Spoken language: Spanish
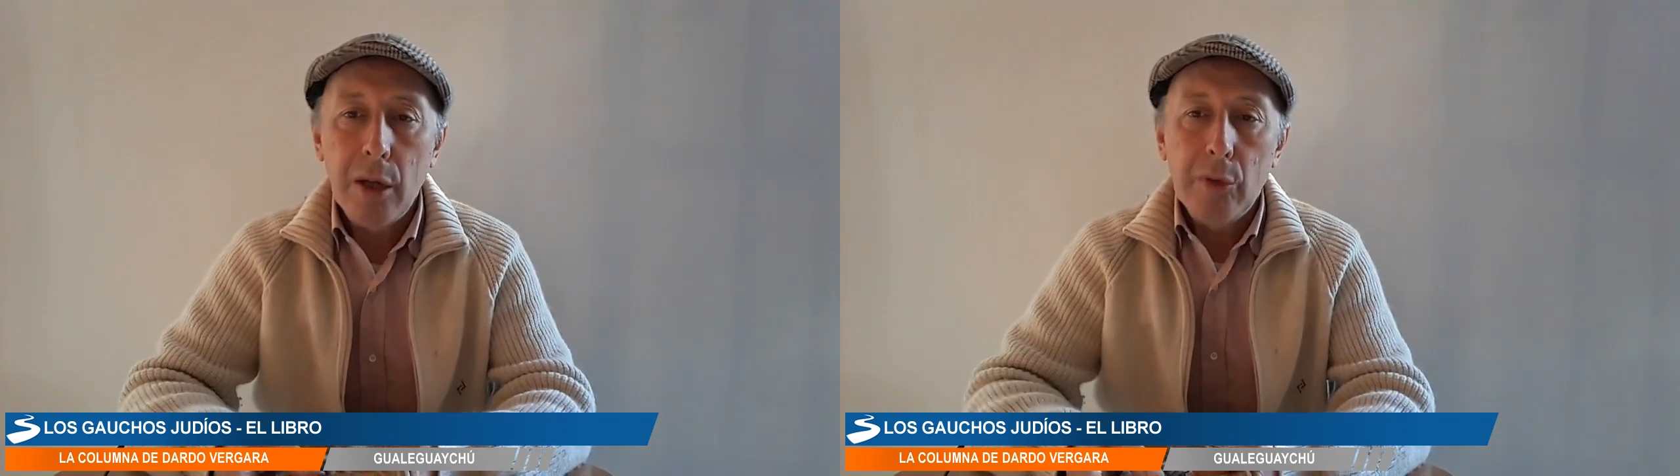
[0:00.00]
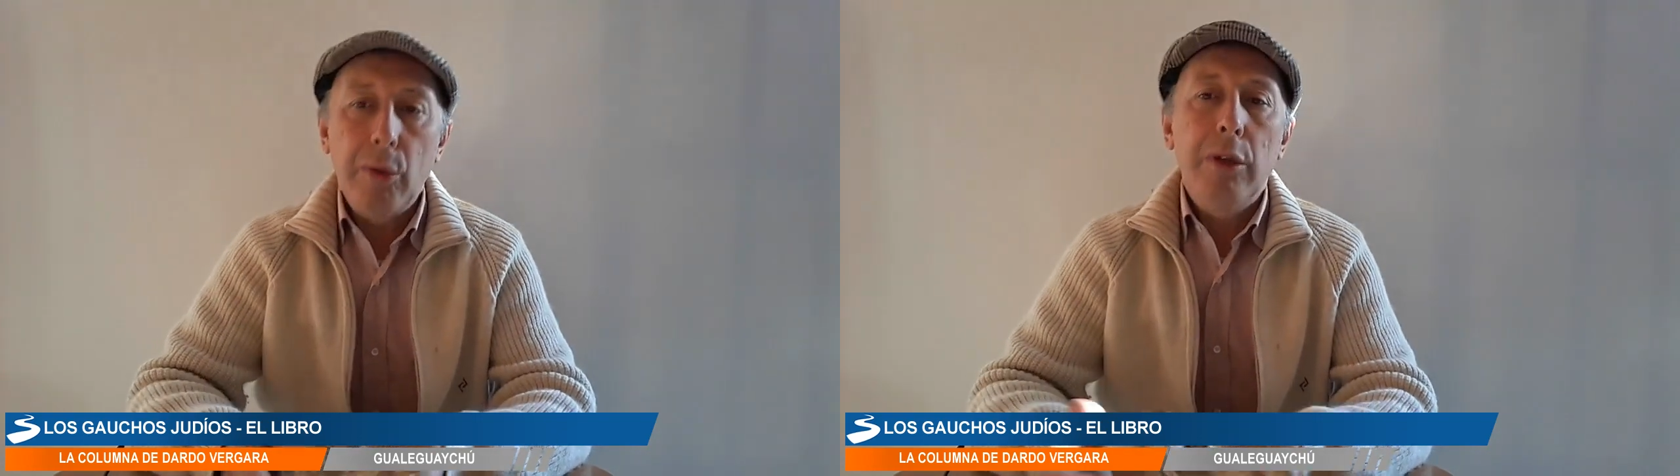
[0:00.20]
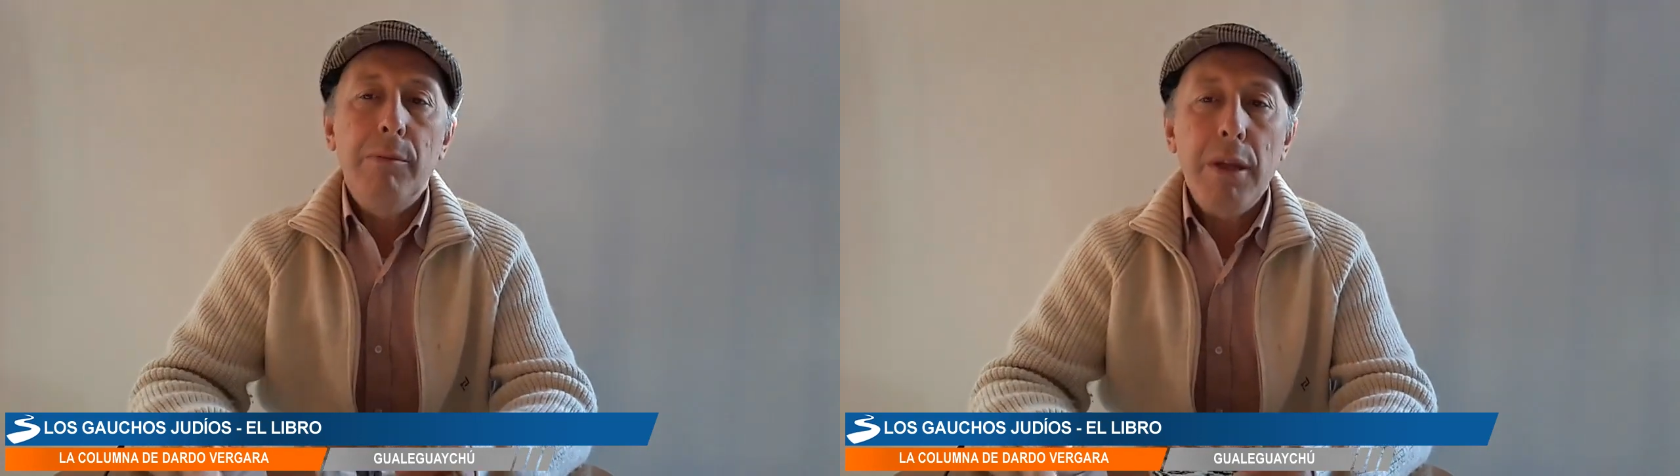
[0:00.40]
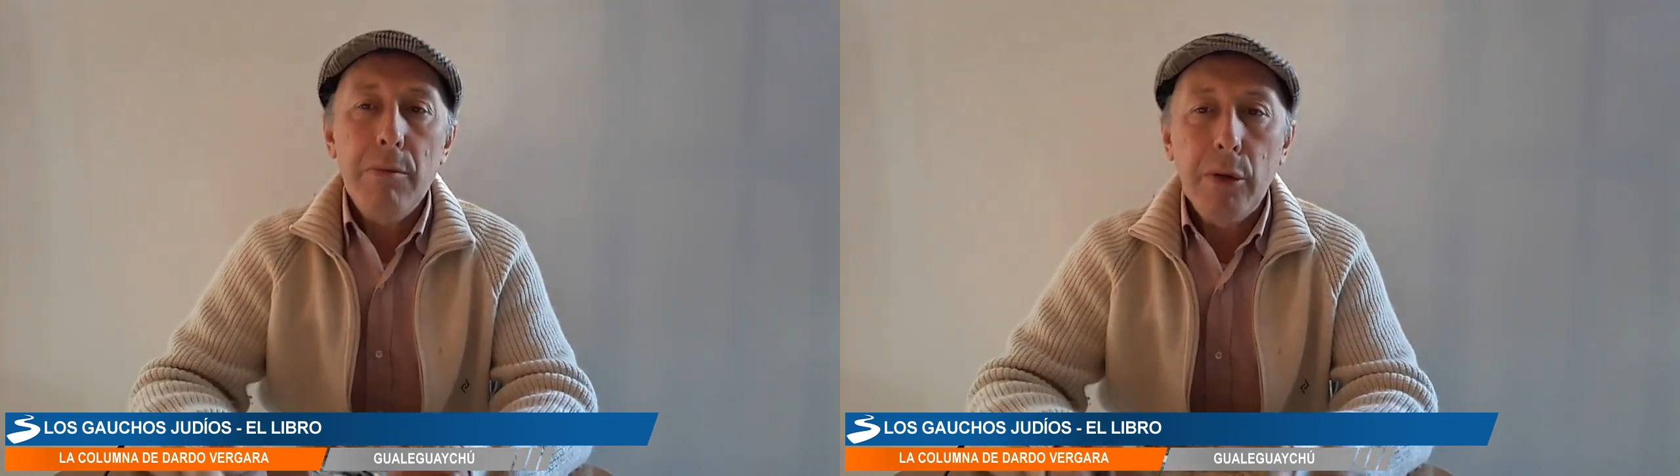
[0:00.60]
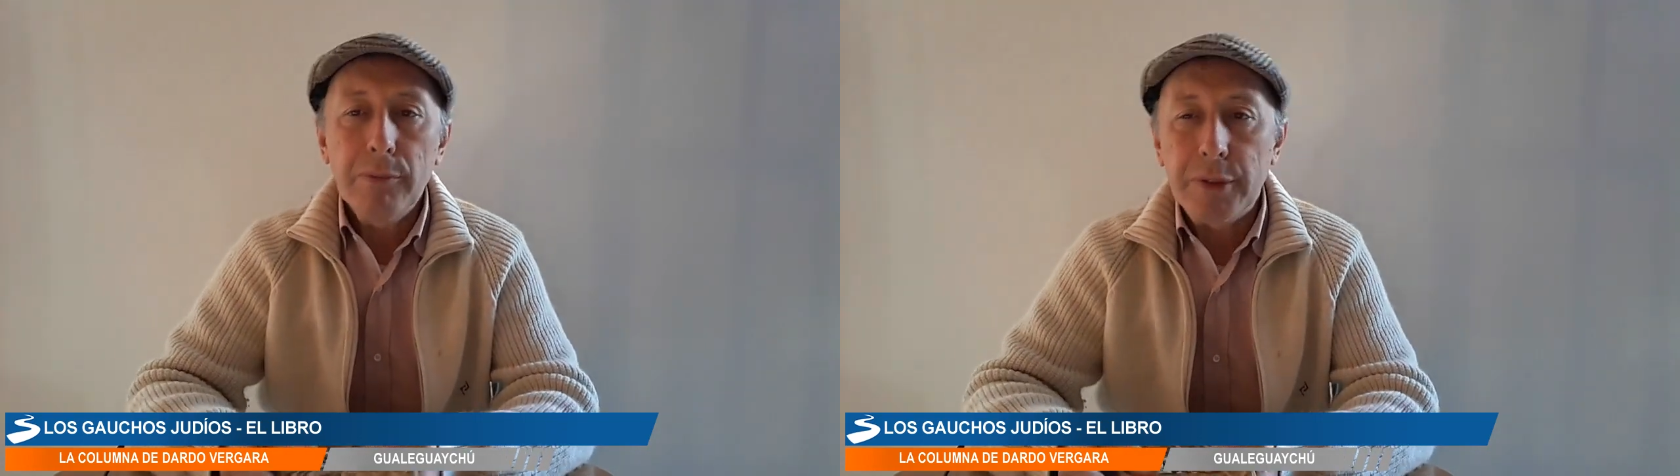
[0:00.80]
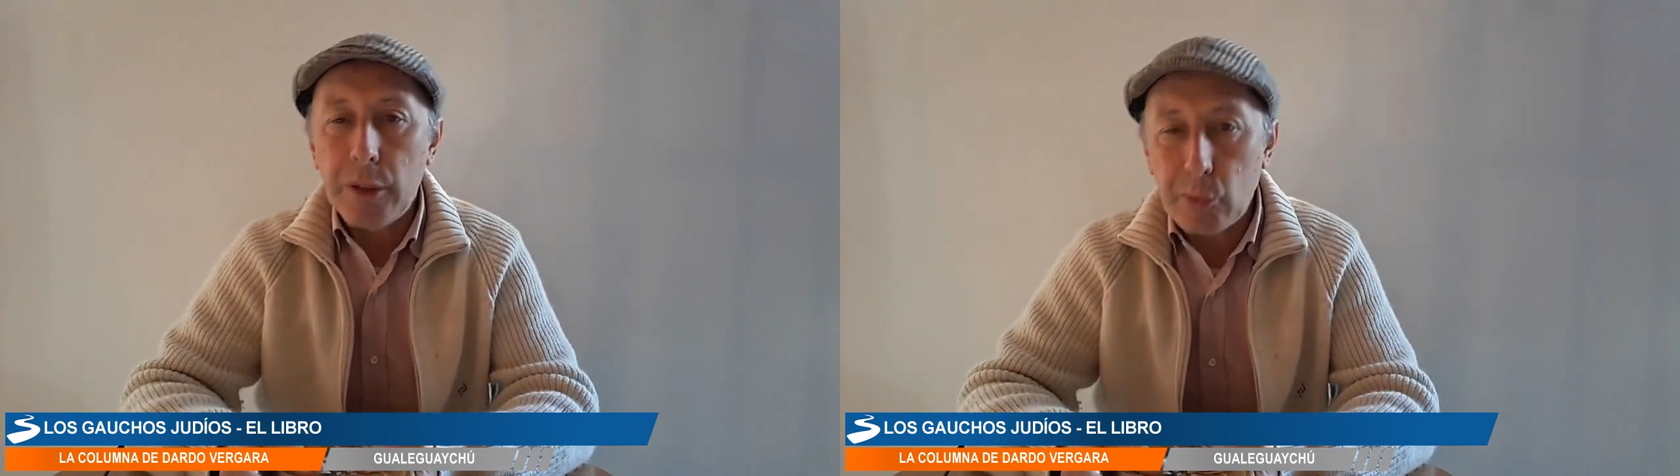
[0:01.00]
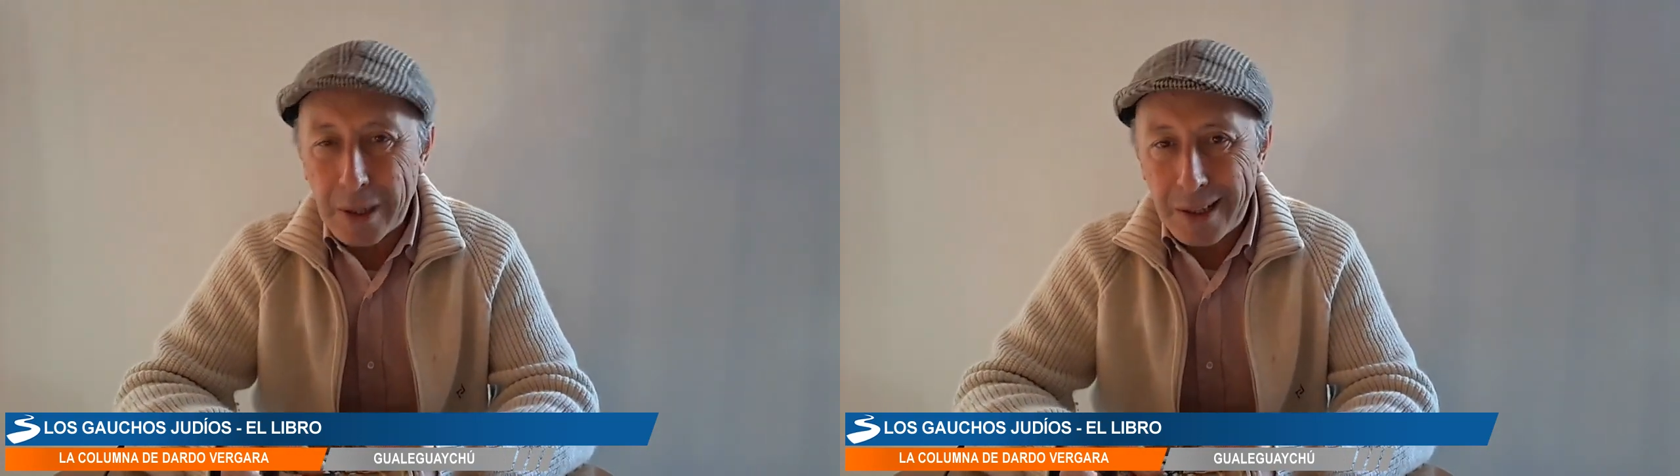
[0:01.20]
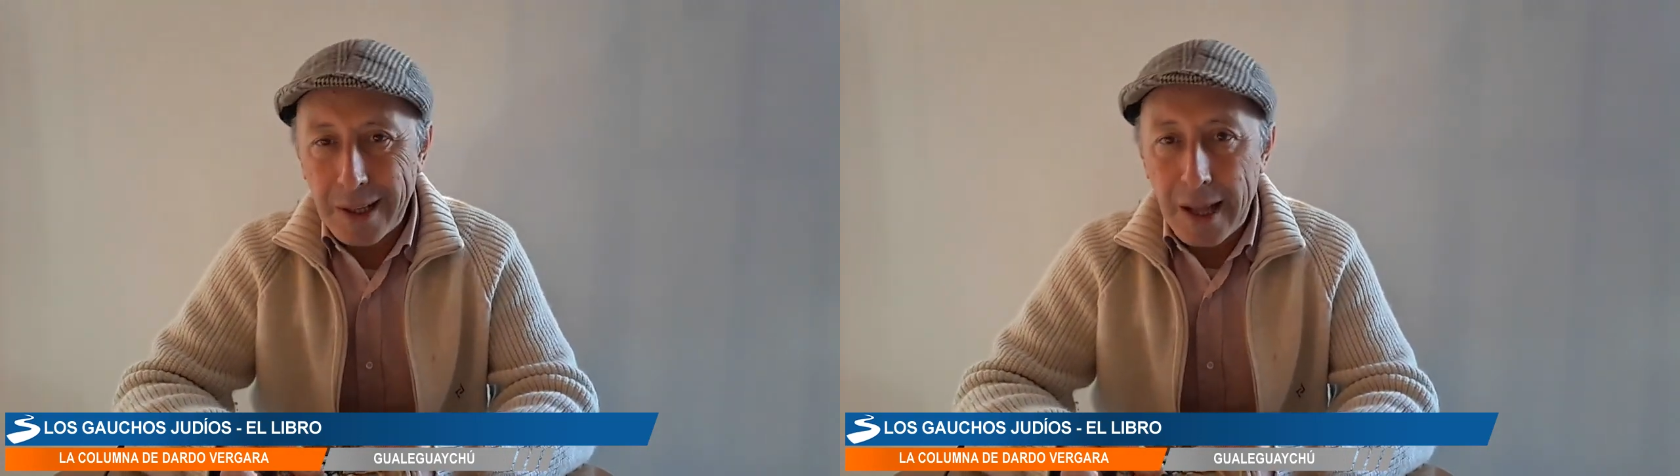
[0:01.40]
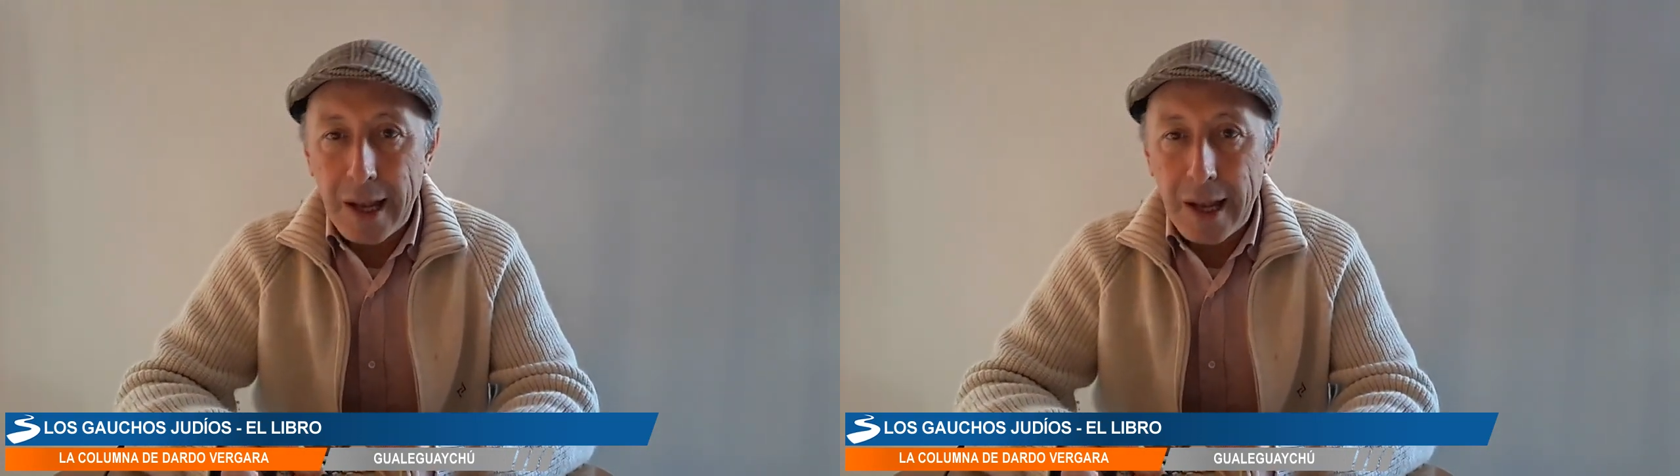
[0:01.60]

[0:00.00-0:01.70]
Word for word: No es lo mismo situar